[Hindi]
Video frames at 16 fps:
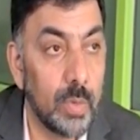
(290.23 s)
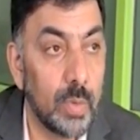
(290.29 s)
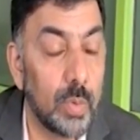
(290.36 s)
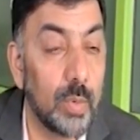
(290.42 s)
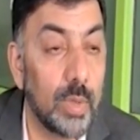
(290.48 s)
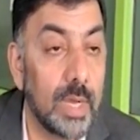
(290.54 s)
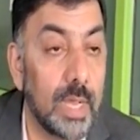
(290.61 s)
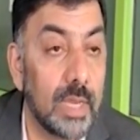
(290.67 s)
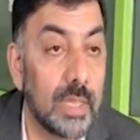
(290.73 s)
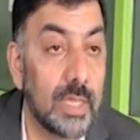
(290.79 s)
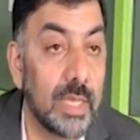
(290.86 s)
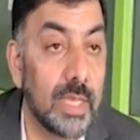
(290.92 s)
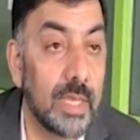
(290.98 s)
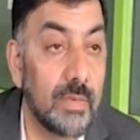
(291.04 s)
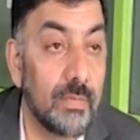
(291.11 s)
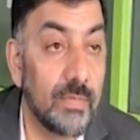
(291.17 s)
ओवरऑल
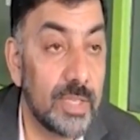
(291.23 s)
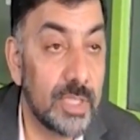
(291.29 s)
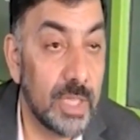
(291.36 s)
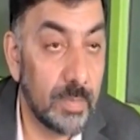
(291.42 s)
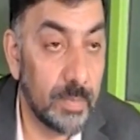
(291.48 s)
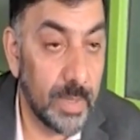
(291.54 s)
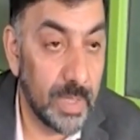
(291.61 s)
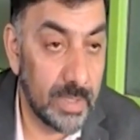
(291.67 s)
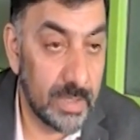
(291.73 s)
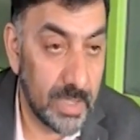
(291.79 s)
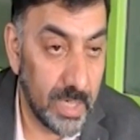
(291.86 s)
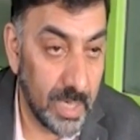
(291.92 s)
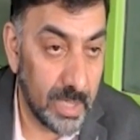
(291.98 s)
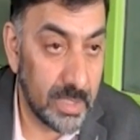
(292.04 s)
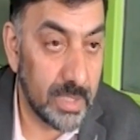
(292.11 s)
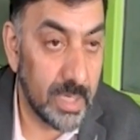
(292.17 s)
देखें विजन पे इसके
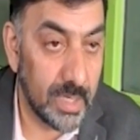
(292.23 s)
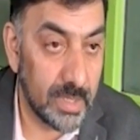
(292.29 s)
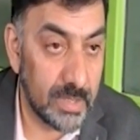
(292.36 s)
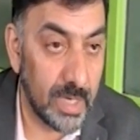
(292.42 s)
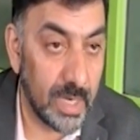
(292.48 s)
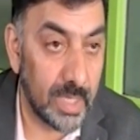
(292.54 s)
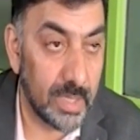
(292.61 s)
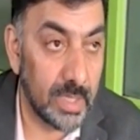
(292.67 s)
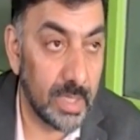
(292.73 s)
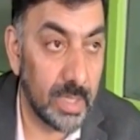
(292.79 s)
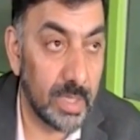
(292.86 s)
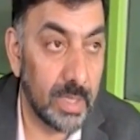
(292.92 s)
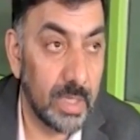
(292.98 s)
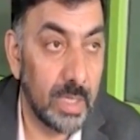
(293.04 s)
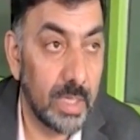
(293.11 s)
अच्छे आते हैं